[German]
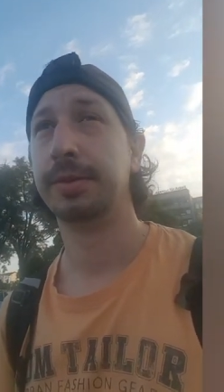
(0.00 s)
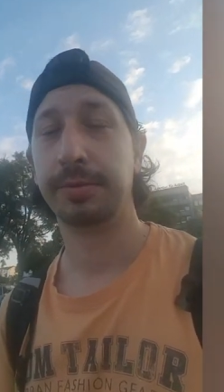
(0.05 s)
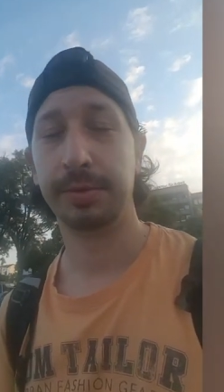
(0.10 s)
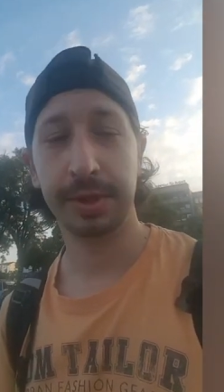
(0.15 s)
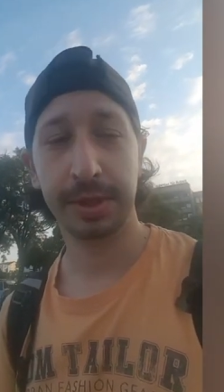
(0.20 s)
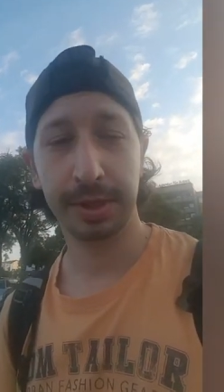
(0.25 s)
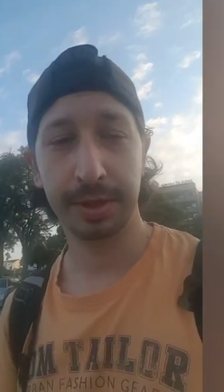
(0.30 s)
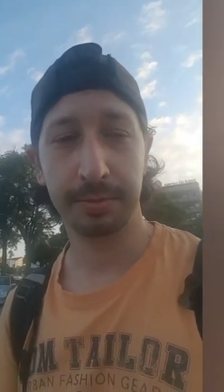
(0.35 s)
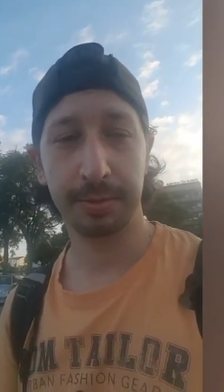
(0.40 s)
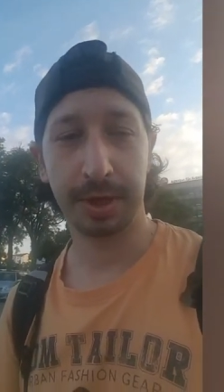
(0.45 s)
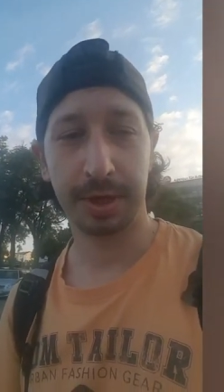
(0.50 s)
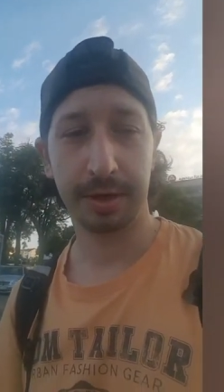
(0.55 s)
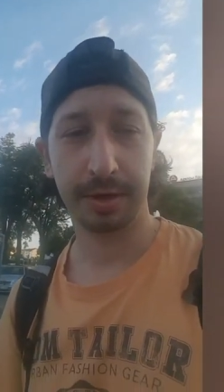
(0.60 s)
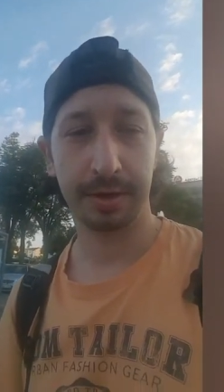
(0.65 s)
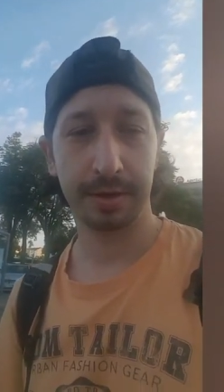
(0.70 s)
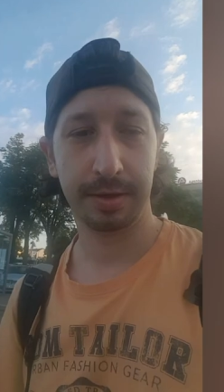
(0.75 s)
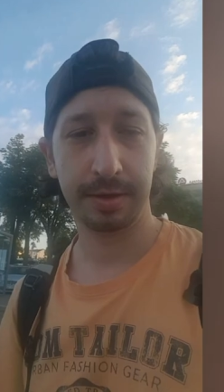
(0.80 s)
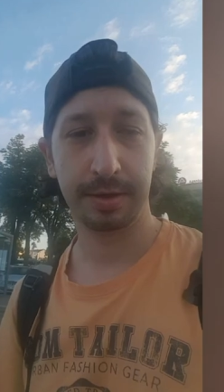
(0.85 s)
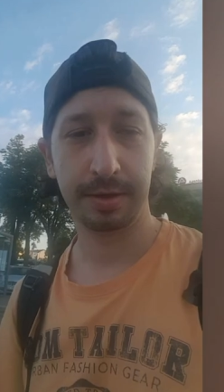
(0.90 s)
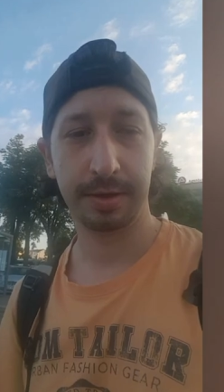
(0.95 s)
wie immer.
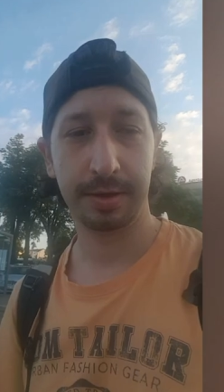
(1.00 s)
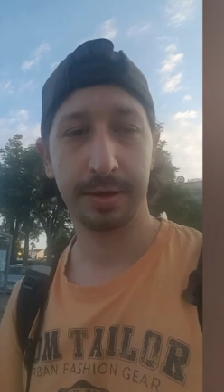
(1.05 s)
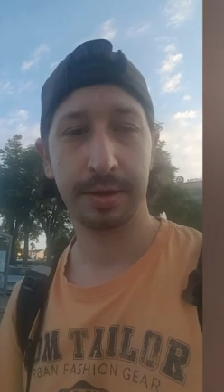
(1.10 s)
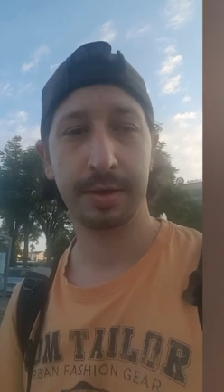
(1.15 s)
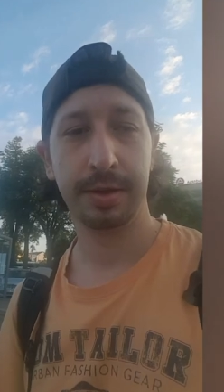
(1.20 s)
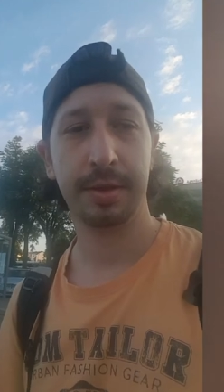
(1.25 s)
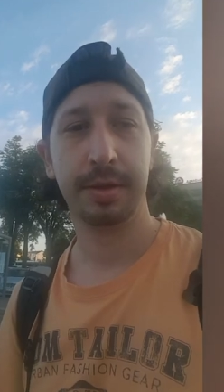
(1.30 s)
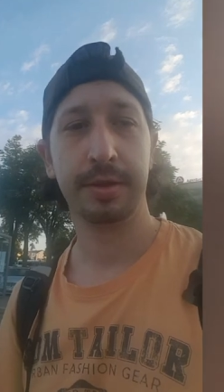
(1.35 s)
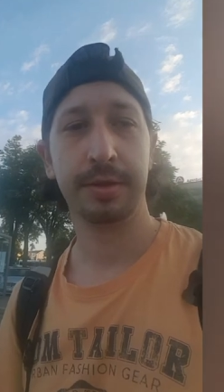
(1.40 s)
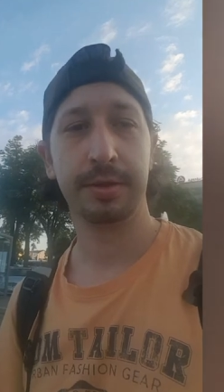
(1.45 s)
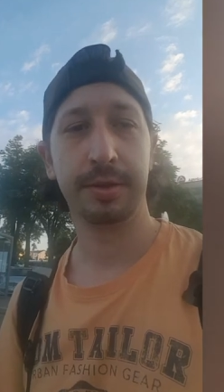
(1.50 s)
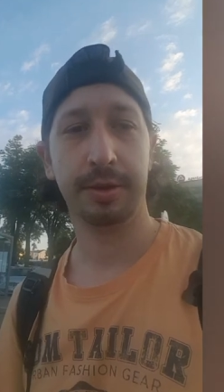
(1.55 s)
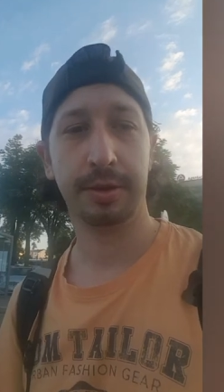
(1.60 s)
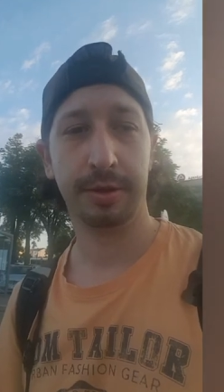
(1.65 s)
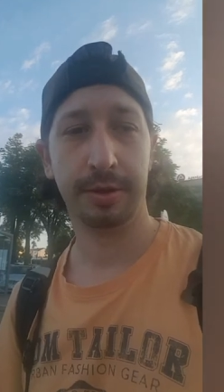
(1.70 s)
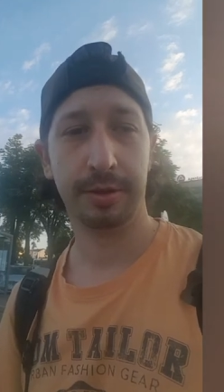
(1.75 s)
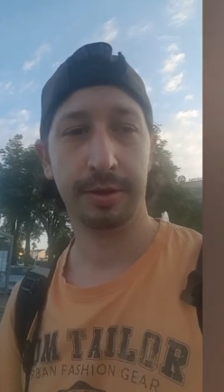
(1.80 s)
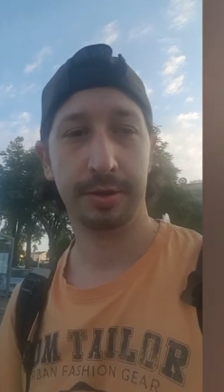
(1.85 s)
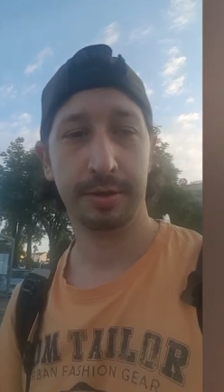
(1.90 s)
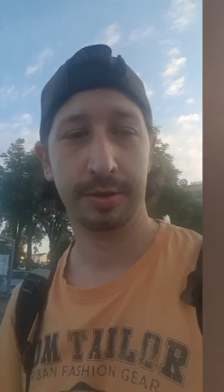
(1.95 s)
So,